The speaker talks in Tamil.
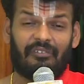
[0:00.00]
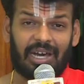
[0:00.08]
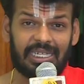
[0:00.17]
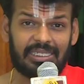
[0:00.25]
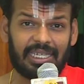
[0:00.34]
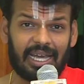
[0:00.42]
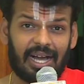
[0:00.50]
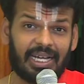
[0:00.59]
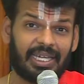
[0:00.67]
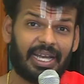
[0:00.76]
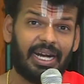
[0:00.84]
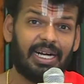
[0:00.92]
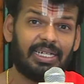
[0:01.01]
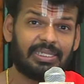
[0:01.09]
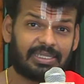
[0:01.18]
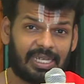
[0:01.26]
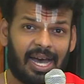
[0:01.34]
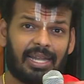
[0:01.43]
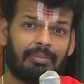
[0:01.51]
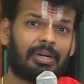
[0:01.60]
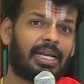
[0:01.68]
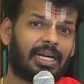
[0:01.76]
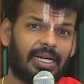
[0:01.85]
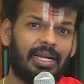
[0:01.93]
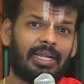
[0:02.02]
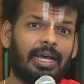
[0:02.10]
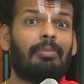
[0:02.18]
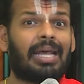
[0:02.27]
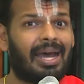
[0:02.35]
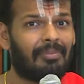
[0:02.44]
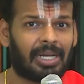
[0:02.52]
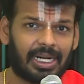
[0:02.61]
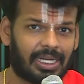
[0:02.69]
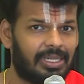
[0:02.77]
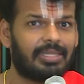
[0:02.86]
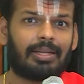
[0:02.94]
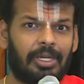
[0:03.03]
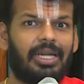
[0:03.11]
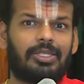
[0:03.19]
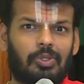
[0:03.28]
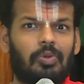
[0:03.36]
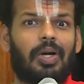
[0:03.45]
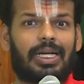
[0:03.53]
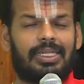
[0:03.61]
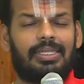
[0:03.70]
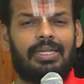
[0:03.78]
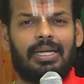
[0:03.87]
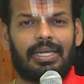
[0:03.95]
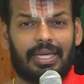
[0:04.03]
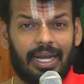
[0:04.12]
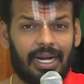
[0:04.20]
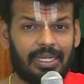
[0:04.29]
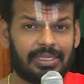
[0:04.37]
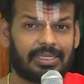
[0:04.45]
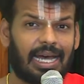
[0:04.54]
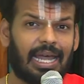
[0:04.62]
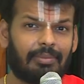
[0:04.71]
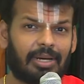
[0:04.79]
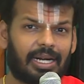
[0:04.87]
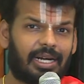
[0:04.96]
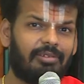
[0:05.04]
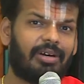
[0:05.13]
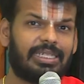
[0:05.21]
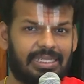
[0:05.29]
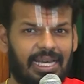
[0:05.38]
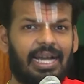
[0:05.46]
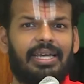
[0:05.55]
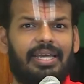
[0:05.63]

வரிசையாக ஏழு சால மரங்கள் அதாவது மராமரங்கள்னு தமிழிலே சொல்வார்கள் ஏழு சால மரங்கள் வரிசையாக